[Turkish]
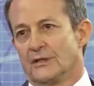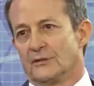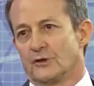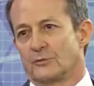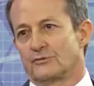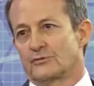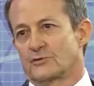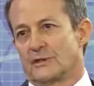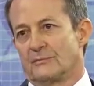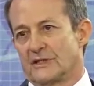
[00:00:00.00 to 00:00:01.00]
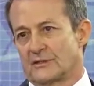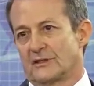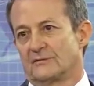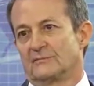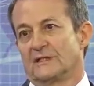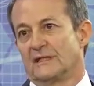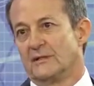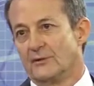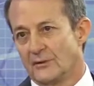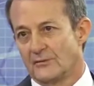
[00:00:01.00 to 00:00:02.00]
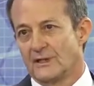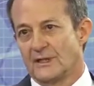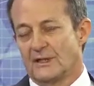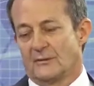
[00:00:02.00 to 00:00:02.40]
örneğin 4,5-5 santimde geliyor